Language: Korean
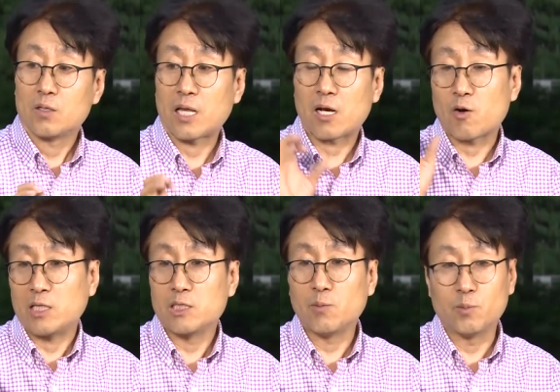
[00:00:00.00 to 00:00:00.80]
내가
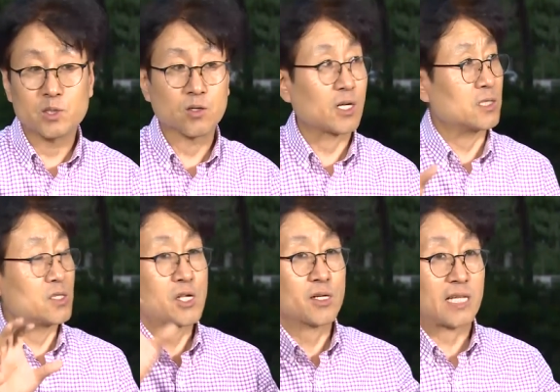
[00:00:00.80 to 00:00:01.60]
관심 없는 것까지
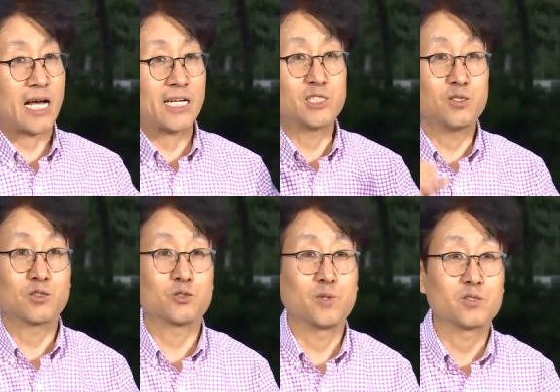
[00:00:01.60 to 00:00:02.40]
세상 다
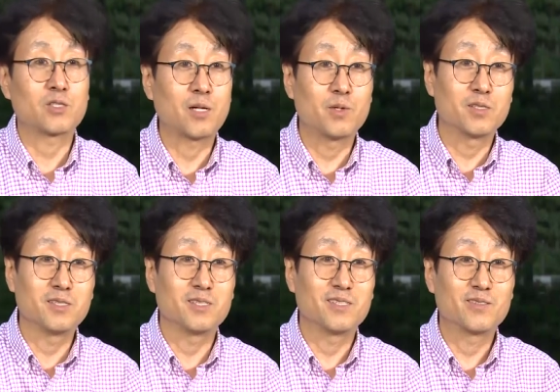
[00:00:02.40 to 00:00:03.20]
신경 쓰면서
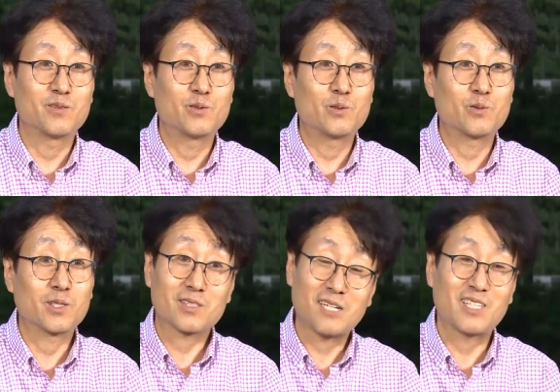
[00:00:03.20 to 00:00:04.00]
살면은
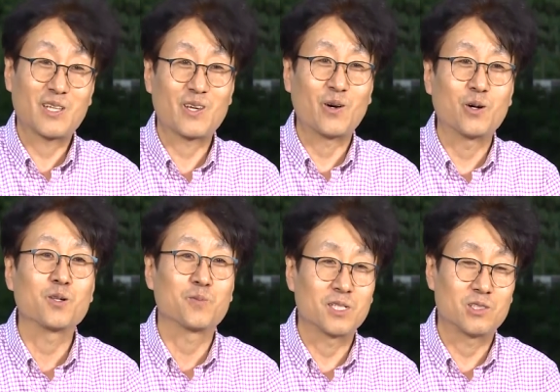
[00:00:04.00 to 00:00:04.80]
우리가 살기 되게
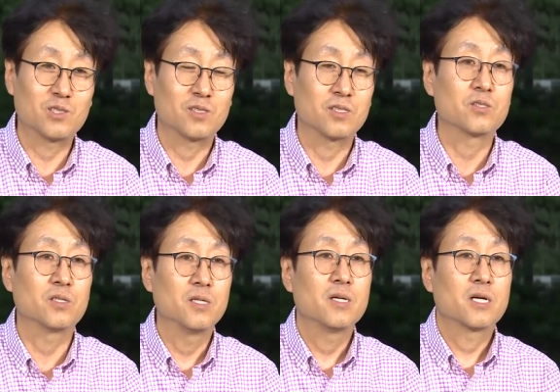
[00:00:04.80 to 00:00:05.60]
어렵겠죠.
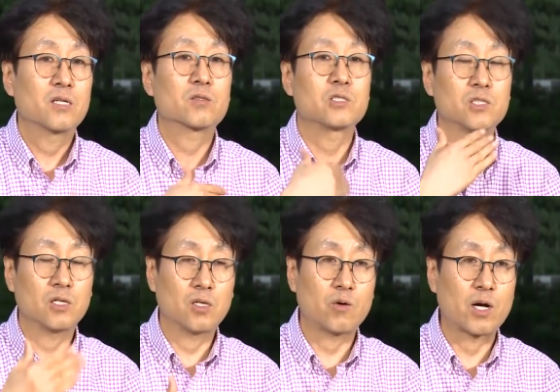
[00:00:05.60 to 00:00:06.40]
그래서 그렇게
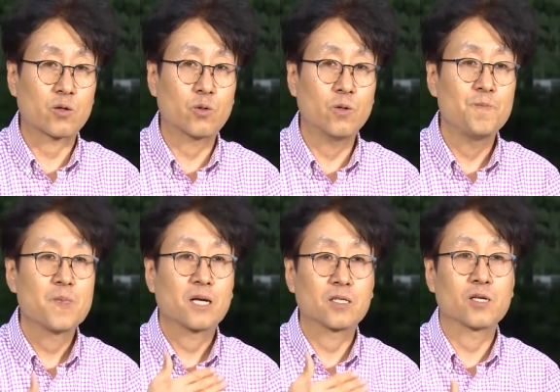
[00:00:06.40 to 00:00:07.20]
진화되어 왔고
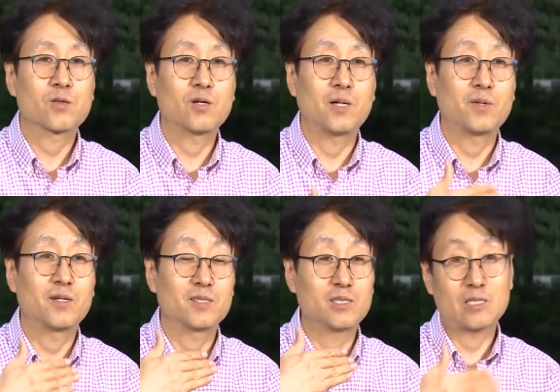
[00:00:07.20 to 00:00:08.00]
그래서
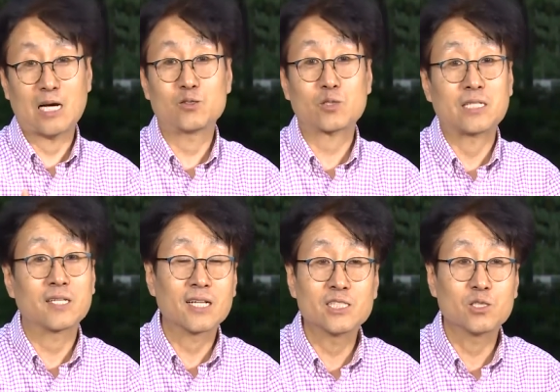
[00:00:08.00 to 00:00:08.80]
아마 이 아주
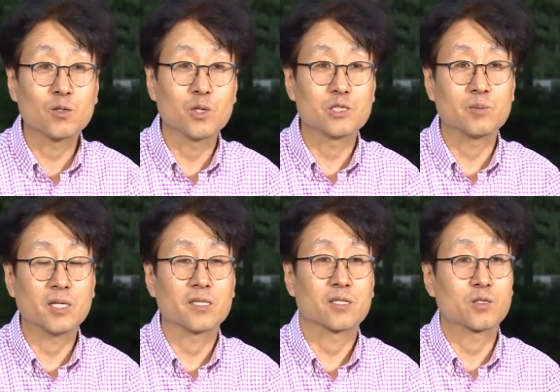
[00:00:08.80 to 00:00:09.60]
간단한
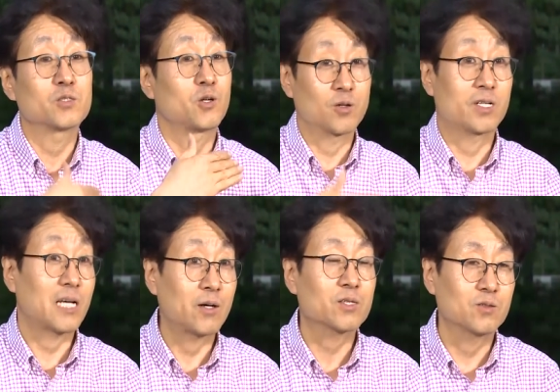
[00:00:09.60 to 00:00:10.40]
실험이었지만 그런 결과가
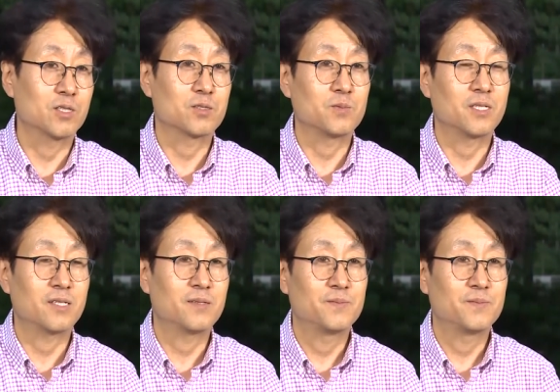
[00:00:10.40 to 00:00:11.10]
나왔던 것 같습니다.